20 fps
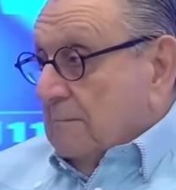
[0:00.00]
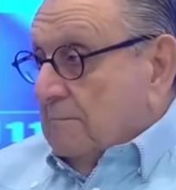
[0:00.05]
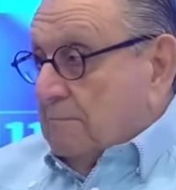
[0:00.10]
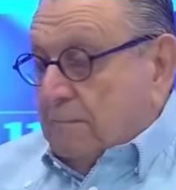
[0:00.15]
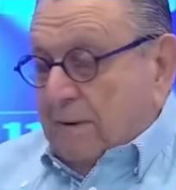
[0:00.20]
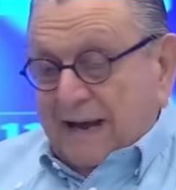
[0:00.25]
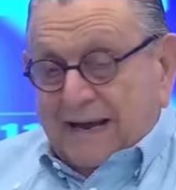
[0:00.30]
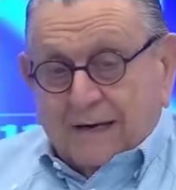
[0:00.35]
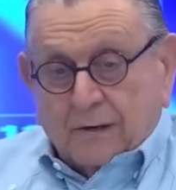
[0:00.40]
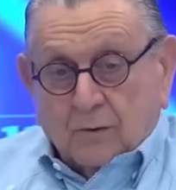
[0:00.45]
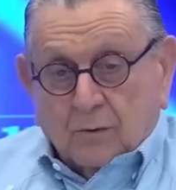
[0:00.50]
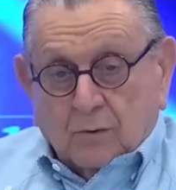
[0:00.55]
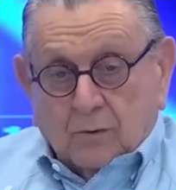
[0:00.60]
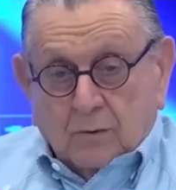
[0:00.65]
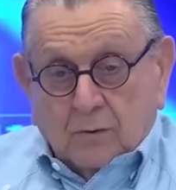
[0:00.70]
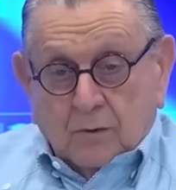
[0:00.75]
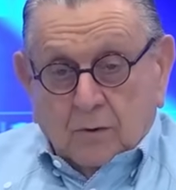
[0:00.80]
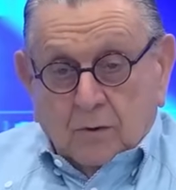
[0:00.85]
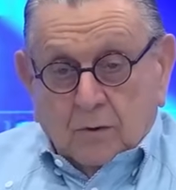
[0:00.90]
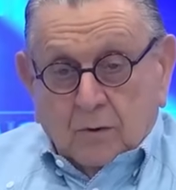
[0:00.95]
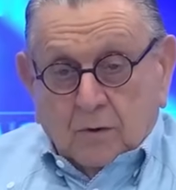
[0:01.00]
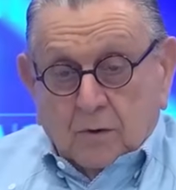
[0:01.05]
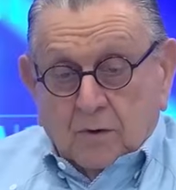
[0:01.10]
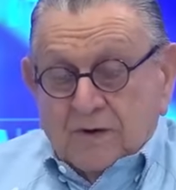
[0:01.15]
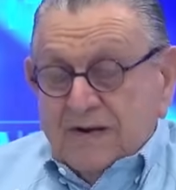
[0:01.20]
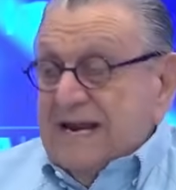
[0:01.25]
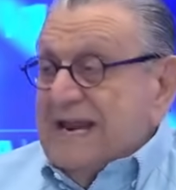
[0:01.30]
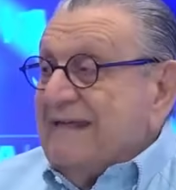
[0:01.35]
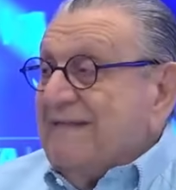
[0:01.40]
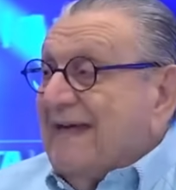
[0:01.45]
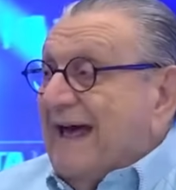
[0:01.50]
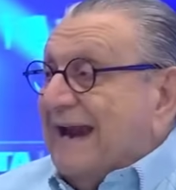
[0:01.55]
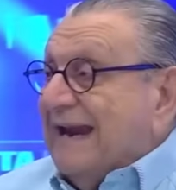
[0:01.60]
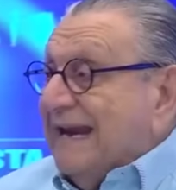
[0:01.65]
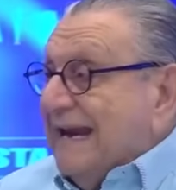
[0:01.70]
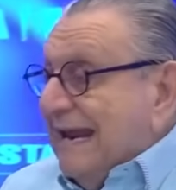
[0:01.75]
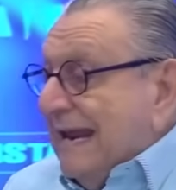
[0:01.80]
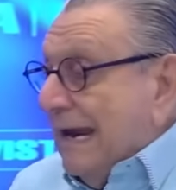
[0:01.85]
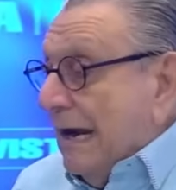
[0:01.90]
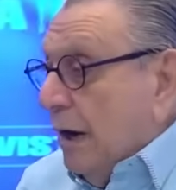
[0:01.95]
pero ni
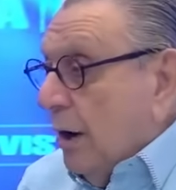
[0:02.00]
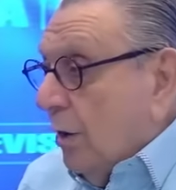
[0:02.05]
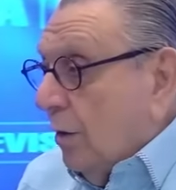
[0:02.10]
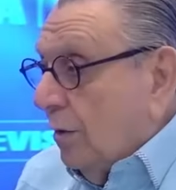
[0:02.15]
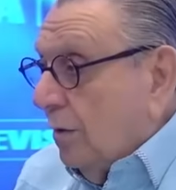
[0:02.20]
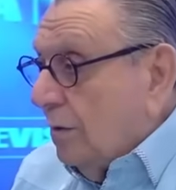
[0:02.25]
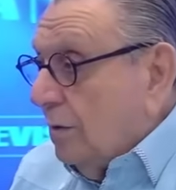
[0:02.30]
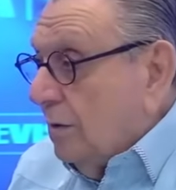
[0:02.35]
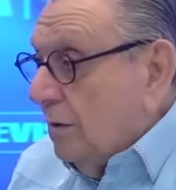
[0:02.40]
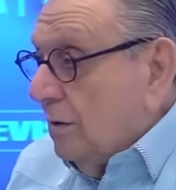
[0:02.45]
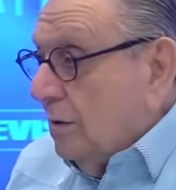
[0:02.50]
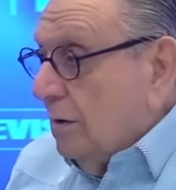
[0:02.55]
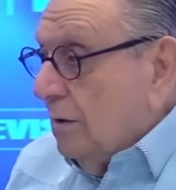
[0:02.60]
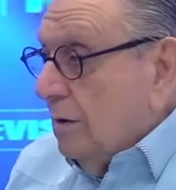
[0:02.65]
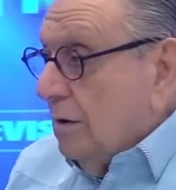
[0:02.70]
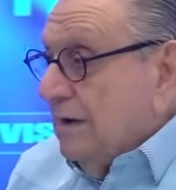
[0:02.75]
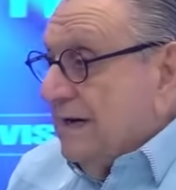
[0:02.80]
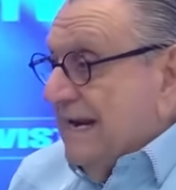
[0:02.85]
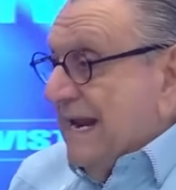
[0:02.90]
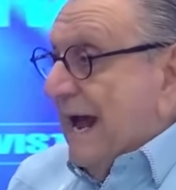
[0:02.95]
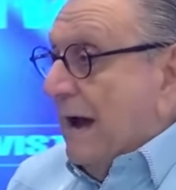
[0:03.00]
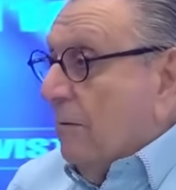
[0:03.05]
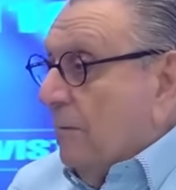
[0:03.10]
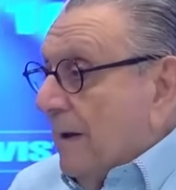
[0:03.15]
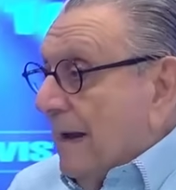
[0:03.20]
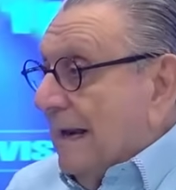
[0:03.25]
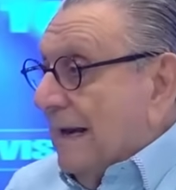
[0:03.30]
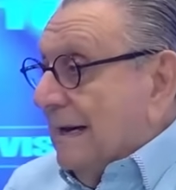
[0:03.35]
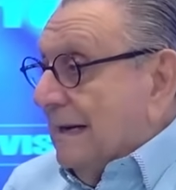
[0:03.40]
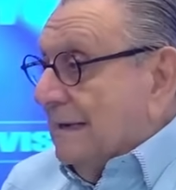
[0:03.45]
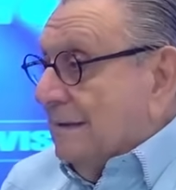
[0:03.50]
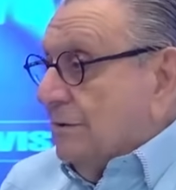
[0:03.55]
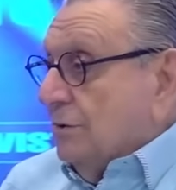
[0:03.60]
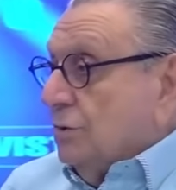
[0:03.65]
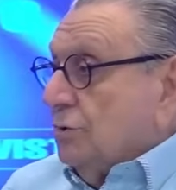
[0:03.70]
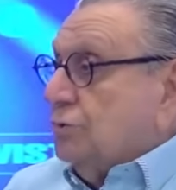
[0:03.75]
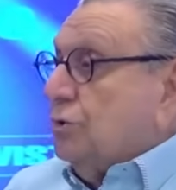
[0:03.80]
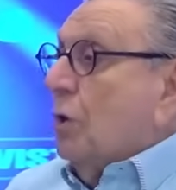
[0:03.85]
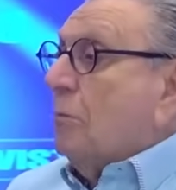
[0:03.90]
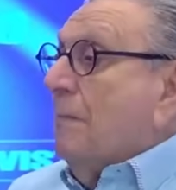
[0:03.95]
Danilo ni Abel
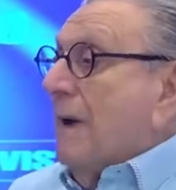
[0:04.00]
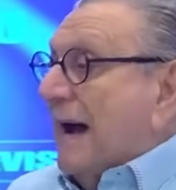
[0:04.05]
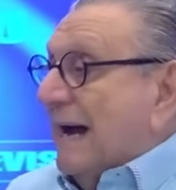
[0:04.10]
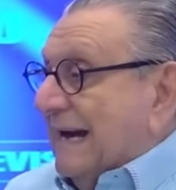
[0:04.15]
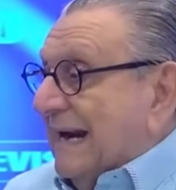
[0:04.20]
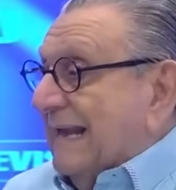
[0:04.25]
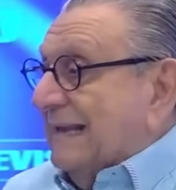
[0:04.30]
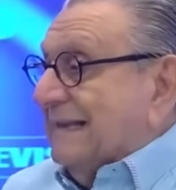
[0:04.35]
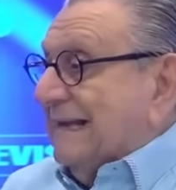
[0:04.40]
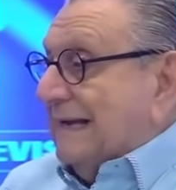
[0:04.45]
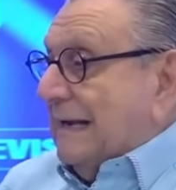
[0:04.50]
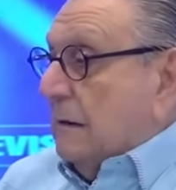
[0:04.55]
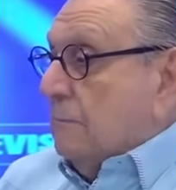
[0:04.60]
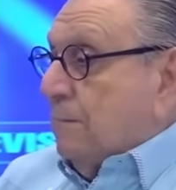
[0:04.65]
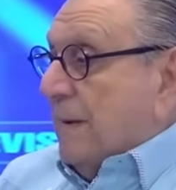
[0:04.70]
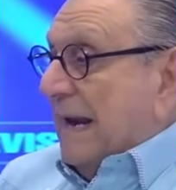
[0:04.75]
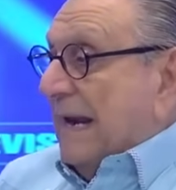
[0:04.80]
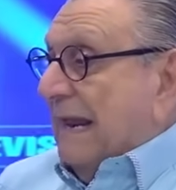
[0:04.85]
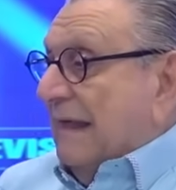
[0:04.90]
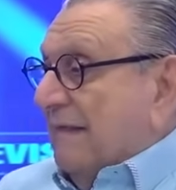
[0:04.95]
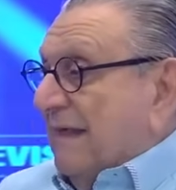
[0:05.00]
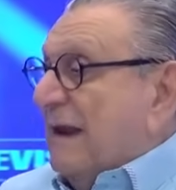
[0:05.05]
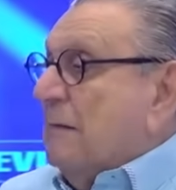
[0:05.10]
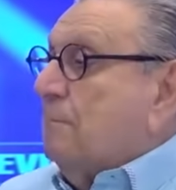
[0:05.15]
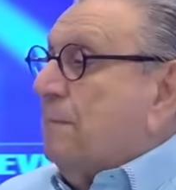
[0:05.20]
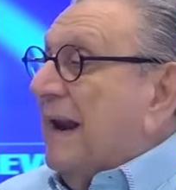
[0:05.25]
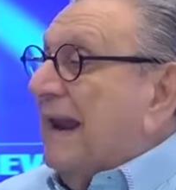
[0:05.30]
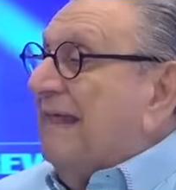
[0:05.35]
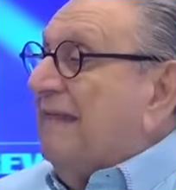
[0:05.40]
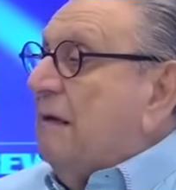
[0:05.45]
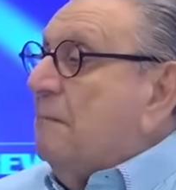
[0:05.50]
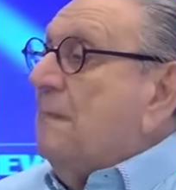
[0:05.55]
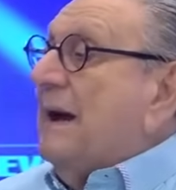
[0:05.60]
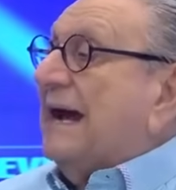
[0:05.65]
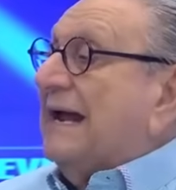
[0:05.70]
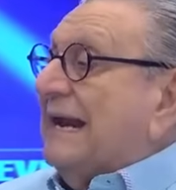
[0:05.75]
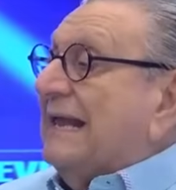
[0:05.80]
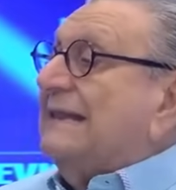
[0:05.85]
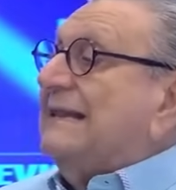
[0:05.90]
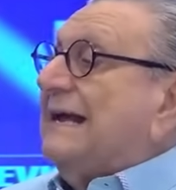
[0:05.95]
son más grandes que el PLD, el PLD es más
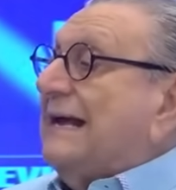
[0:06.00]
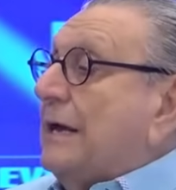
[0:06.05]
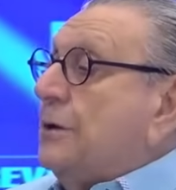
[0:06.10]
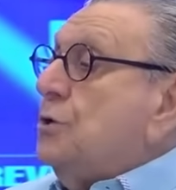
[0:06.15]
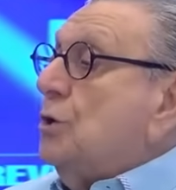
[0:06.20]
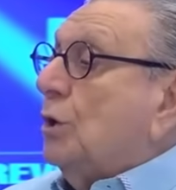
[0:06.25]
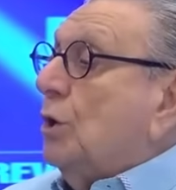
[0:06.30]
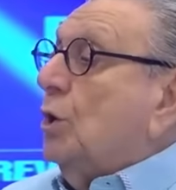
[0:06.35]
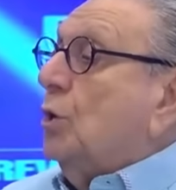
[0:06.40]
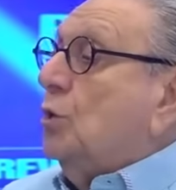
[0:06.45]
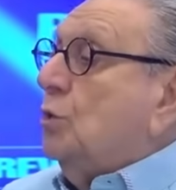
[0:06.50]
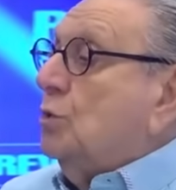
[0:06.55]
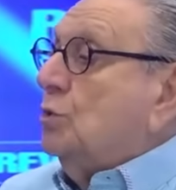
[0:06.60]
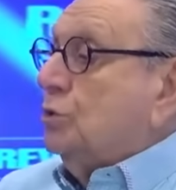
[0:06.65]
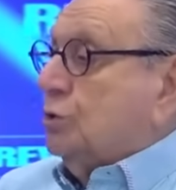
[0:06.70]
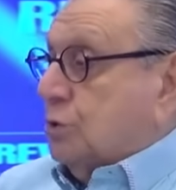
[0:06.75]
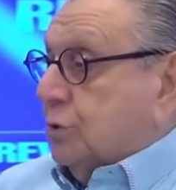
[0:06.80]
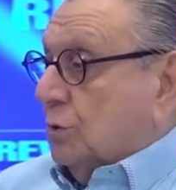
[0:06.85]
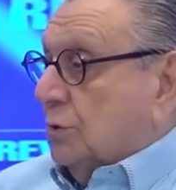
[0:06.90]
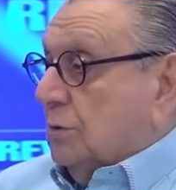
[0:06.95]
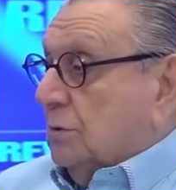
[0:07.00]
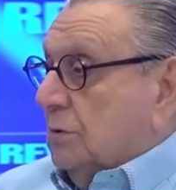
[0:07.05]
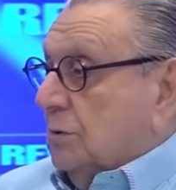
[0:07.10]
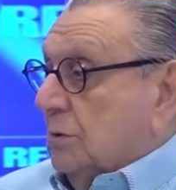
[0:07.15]
grande que ellos dos juntos.